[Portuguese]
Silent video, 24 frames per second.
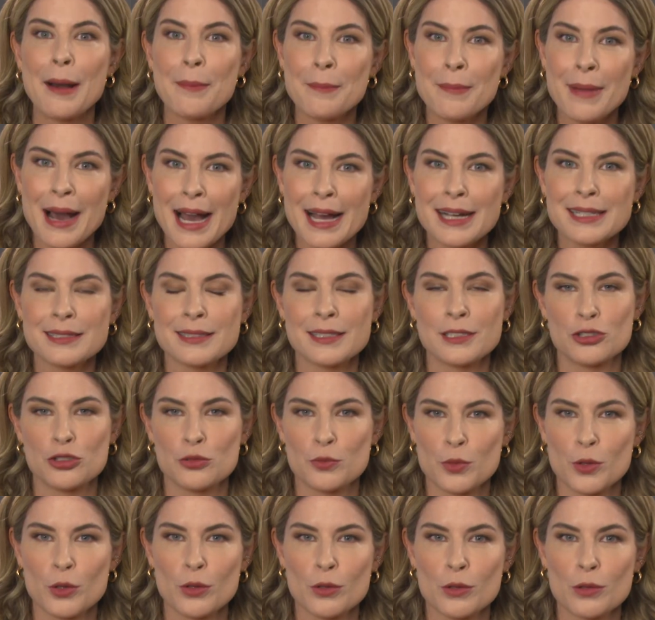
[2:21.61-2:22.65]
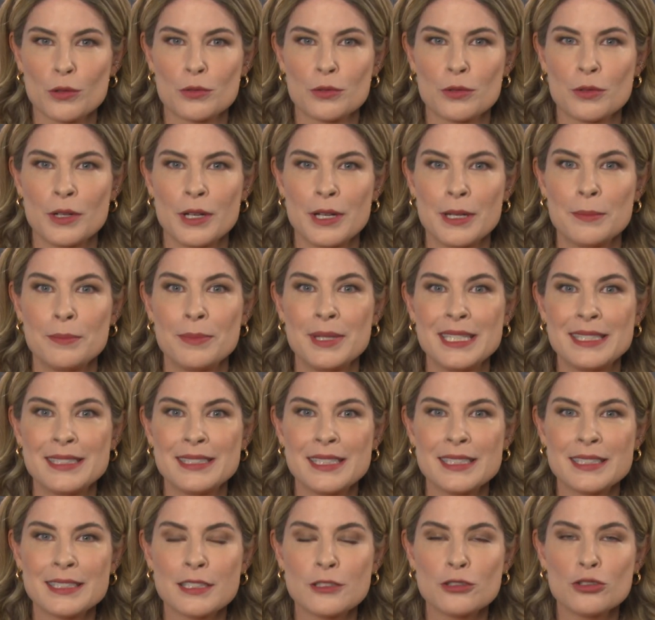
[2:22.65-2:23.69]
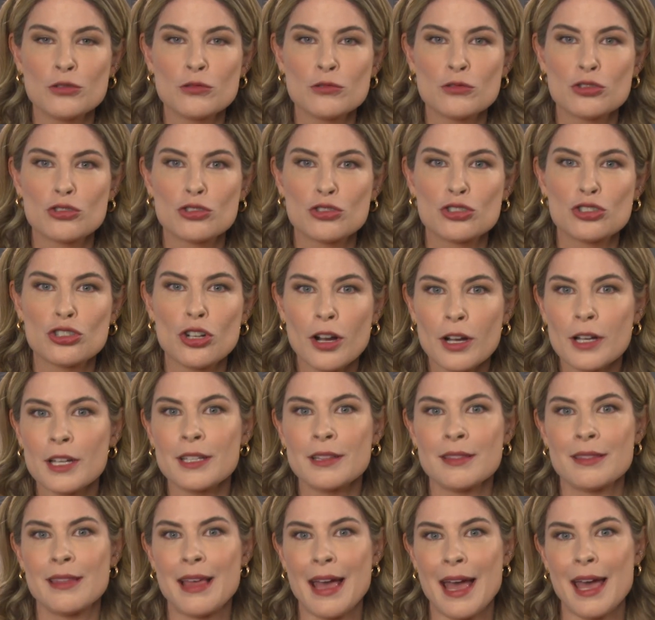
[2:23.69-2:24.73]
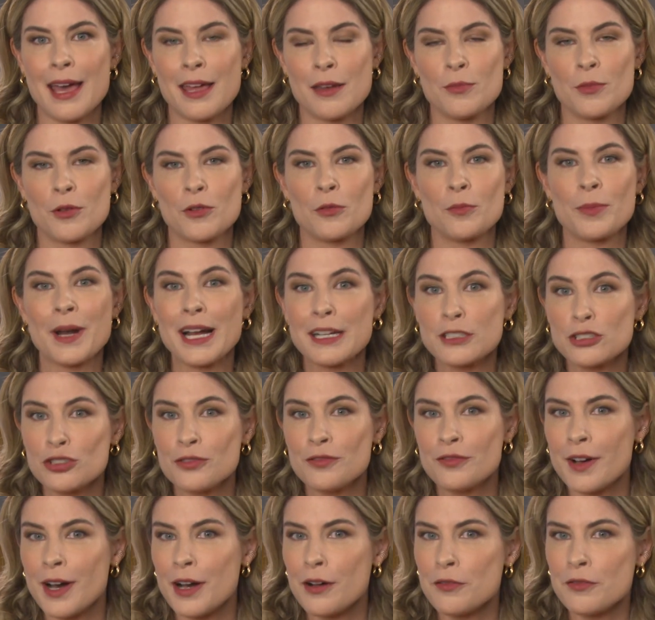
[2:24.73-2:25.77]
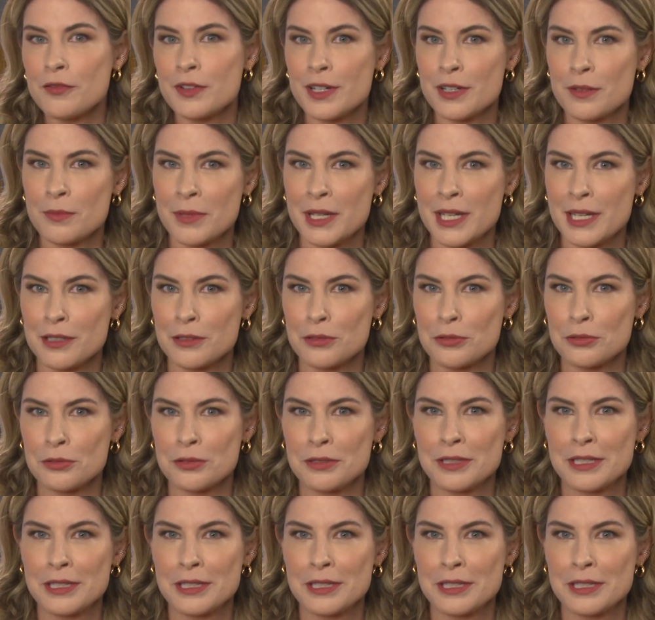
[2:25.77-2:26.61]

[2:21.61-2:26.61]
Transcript: A massa de bolo precisa de um choque térmico para ativar o fermento.